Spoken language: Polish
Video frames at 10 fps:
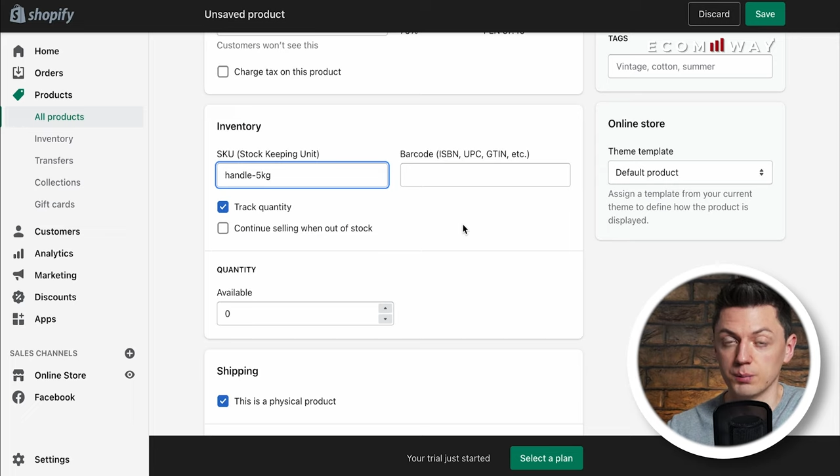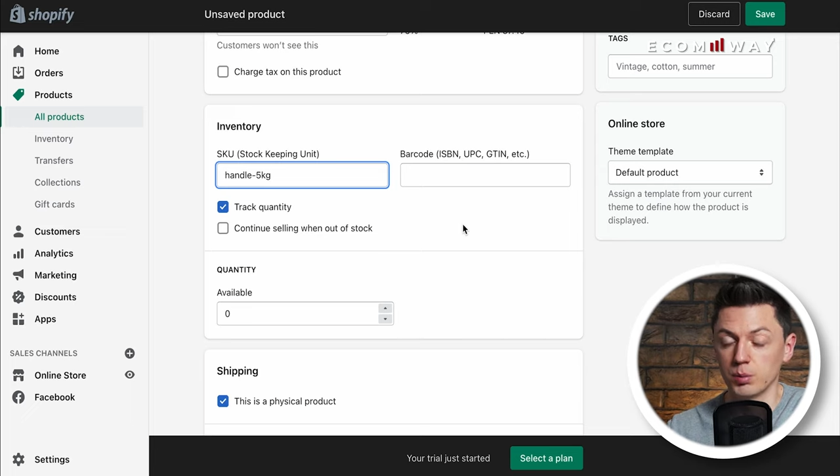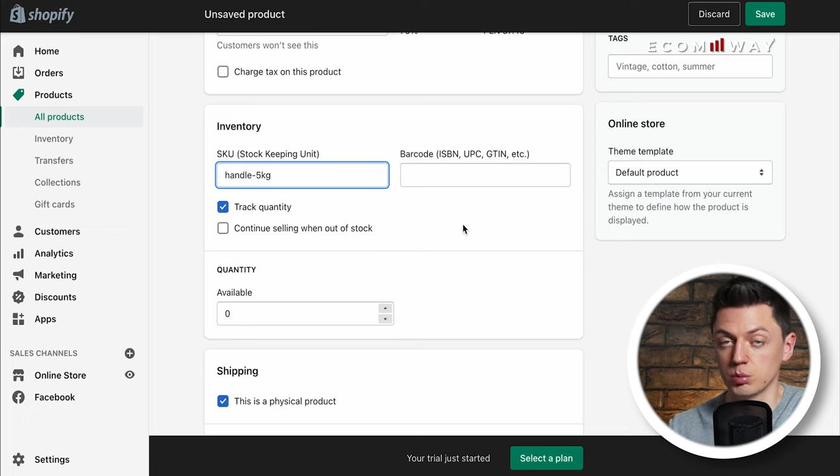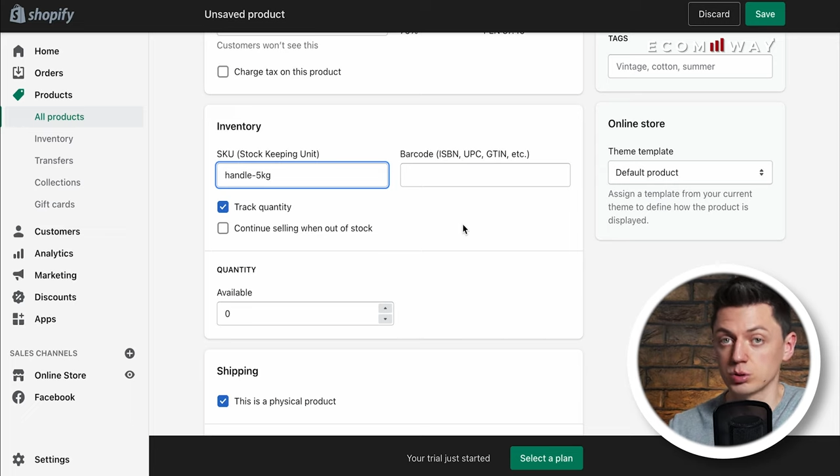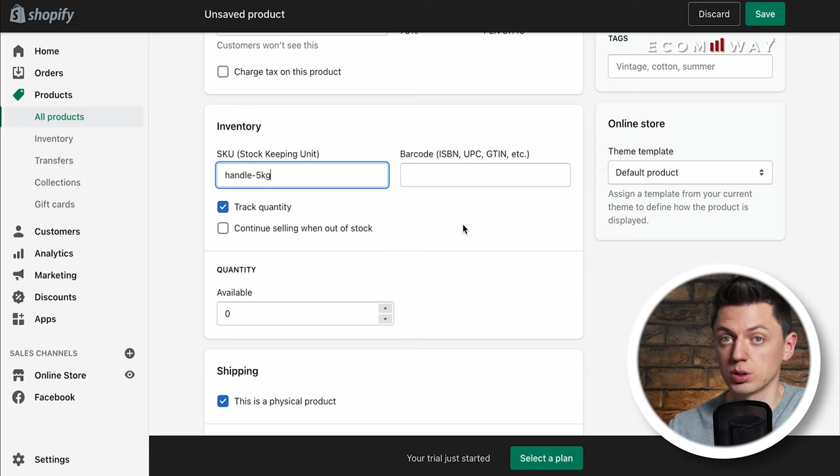
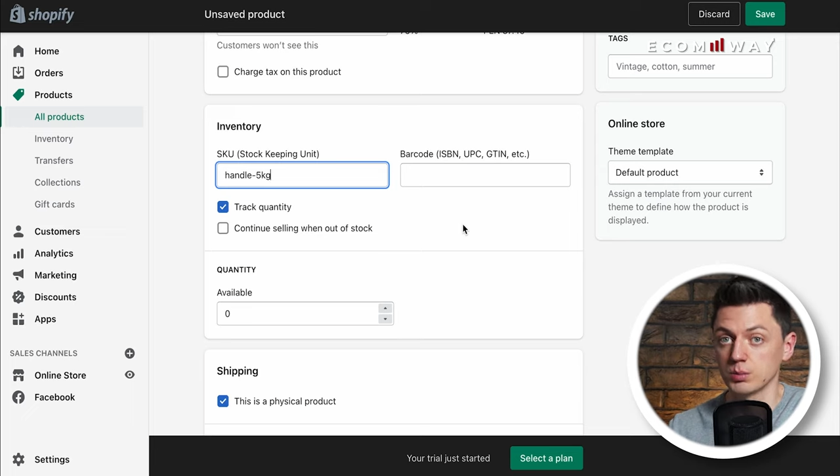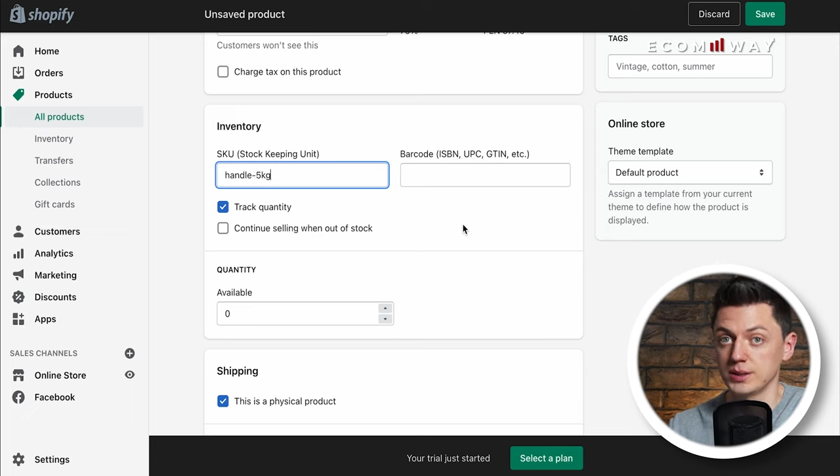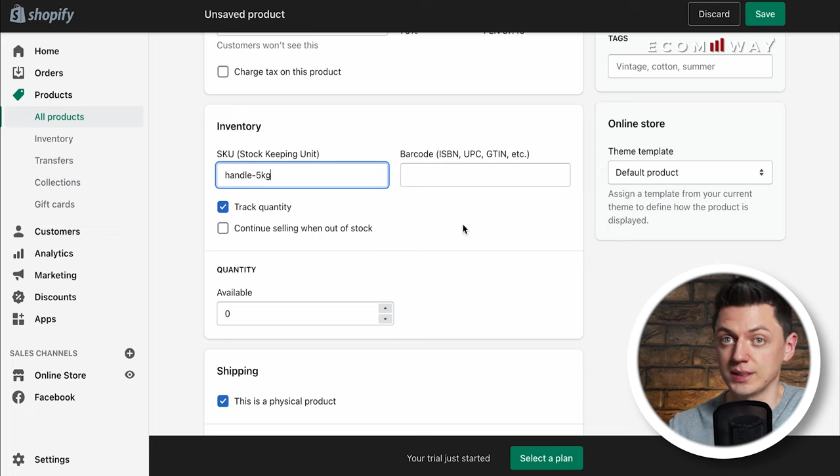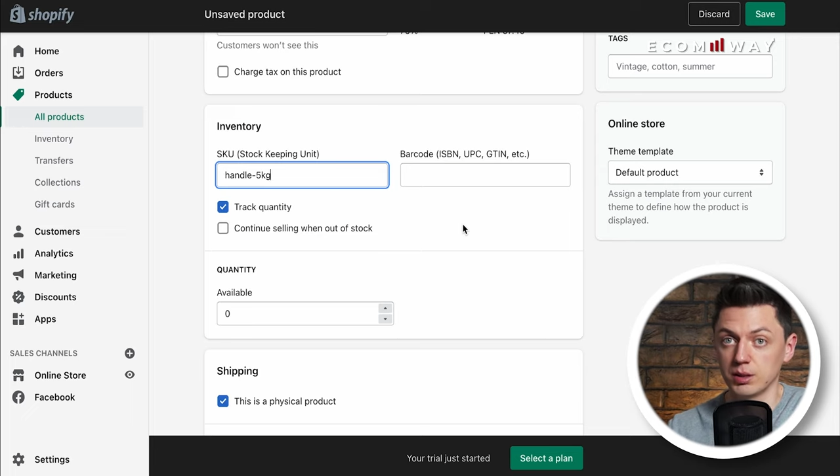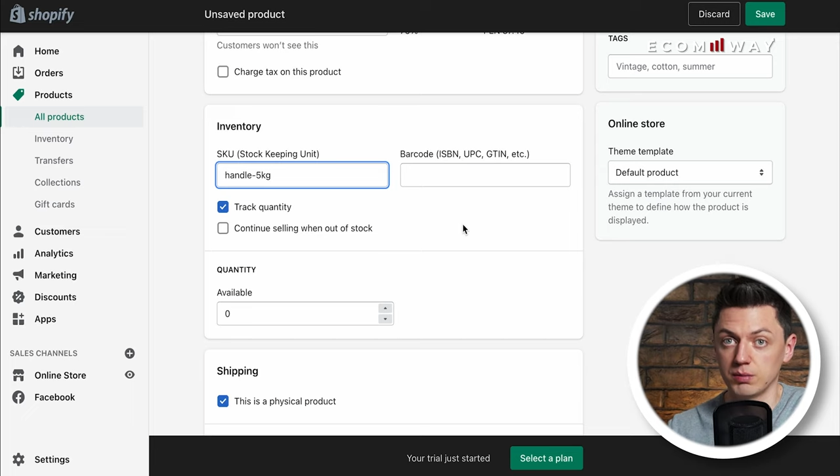połączoną,
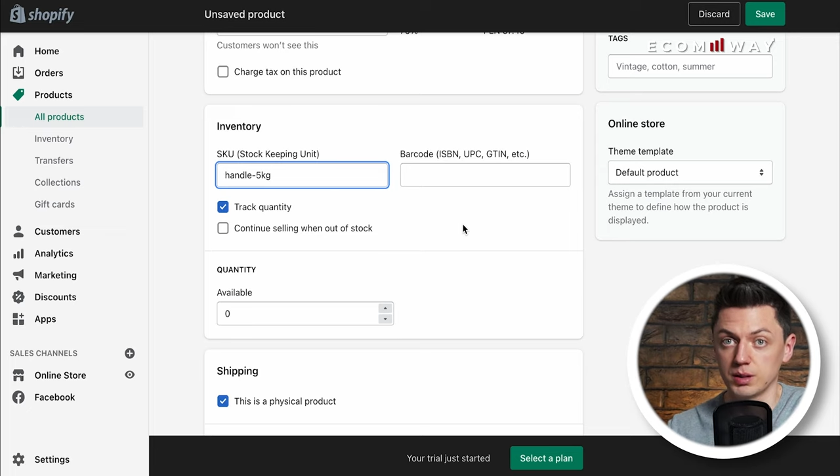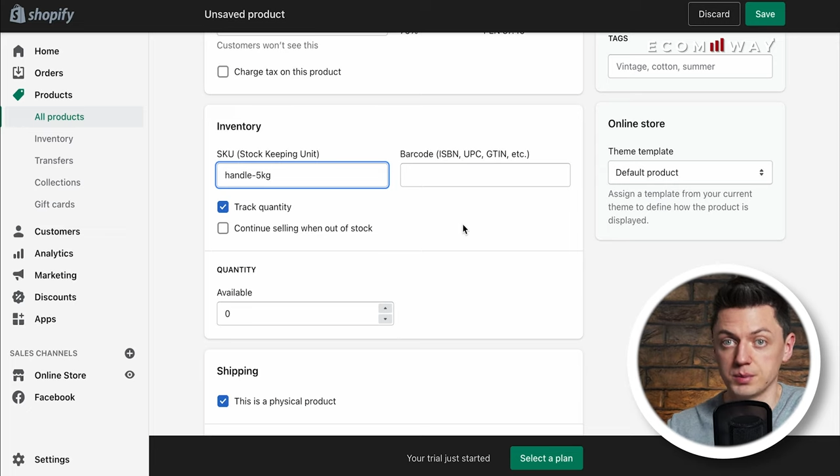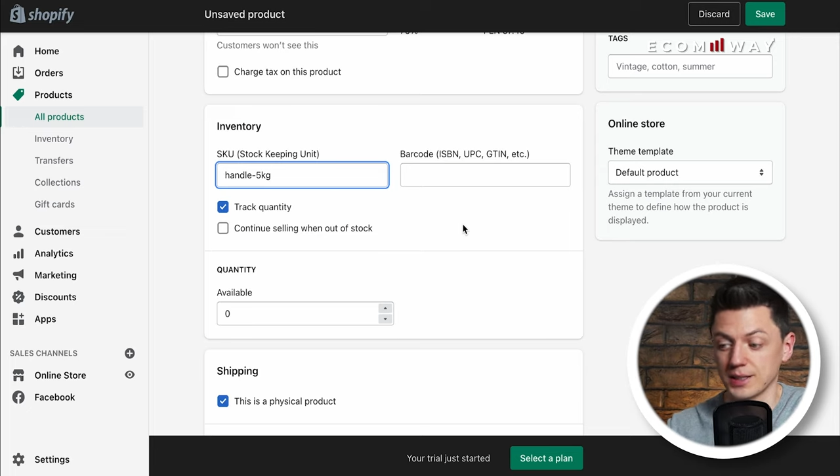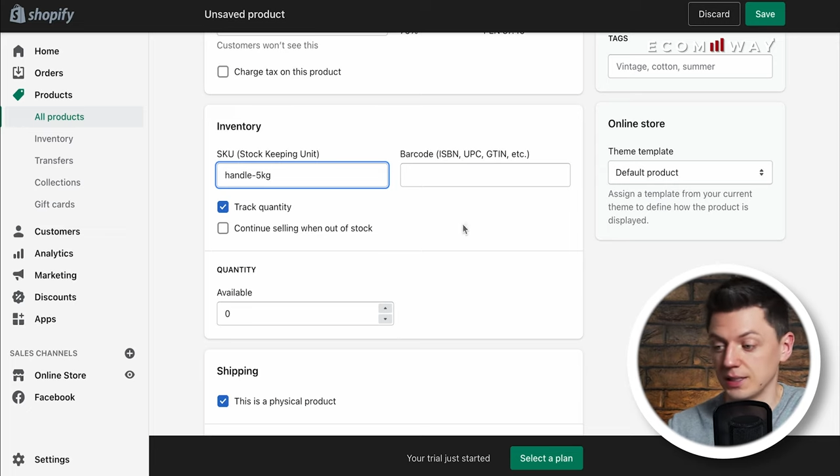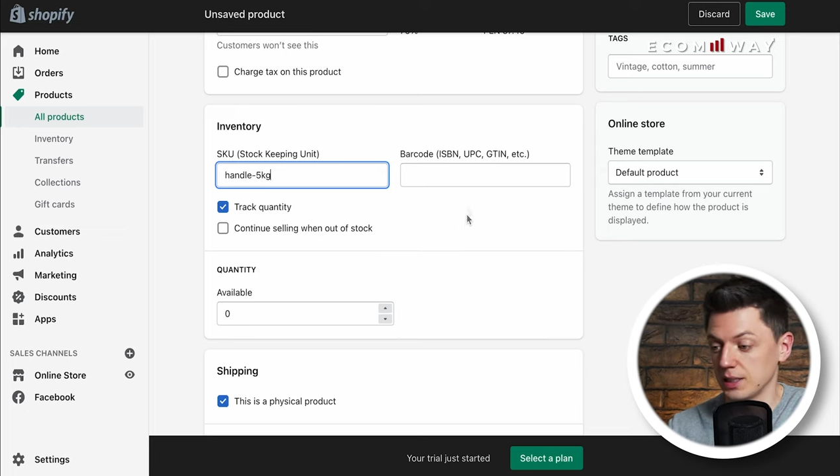zintegrowaną
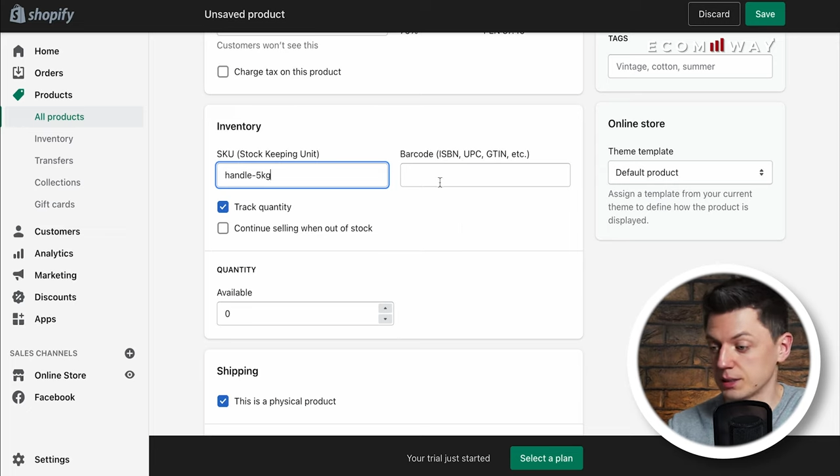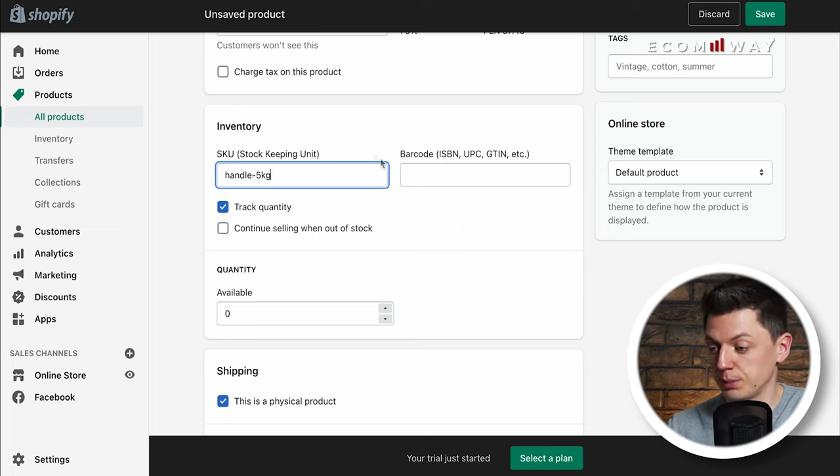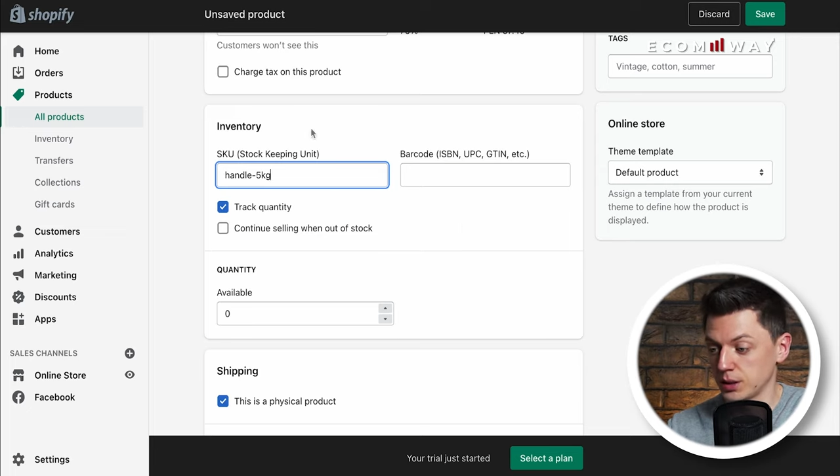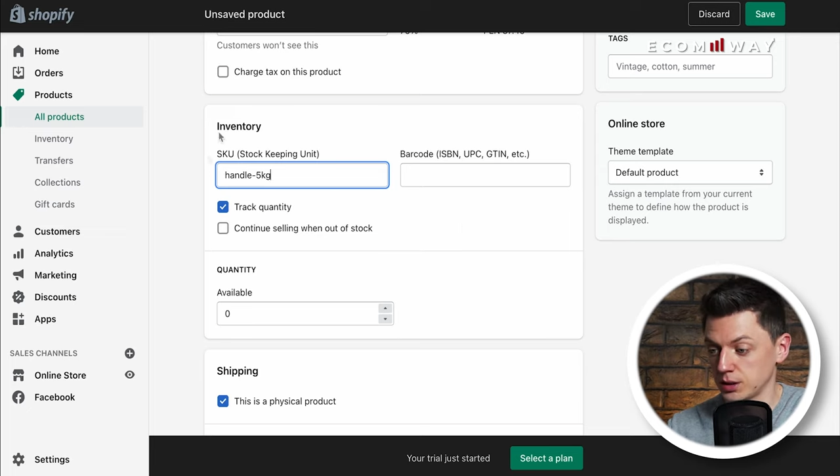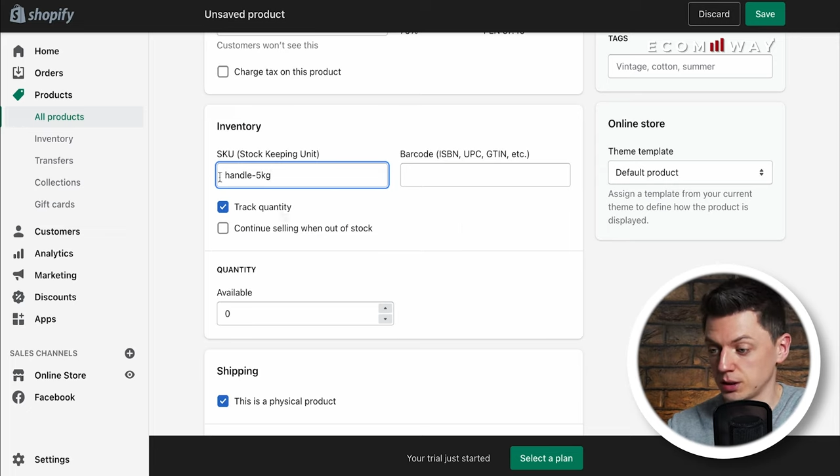z
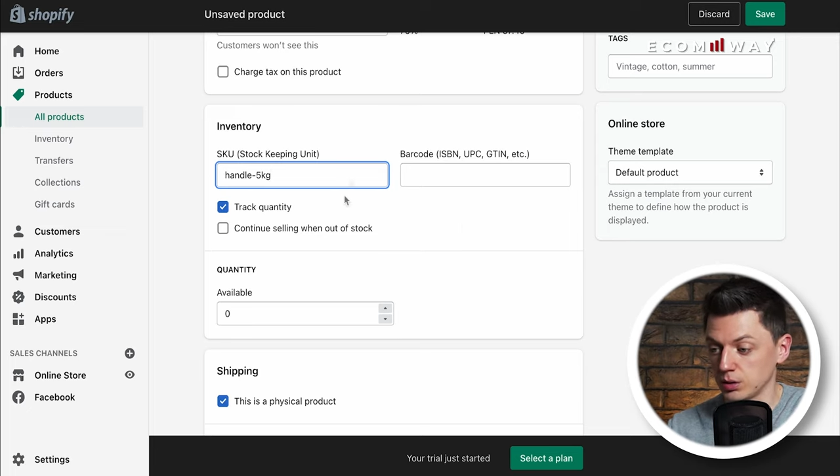AliExpress,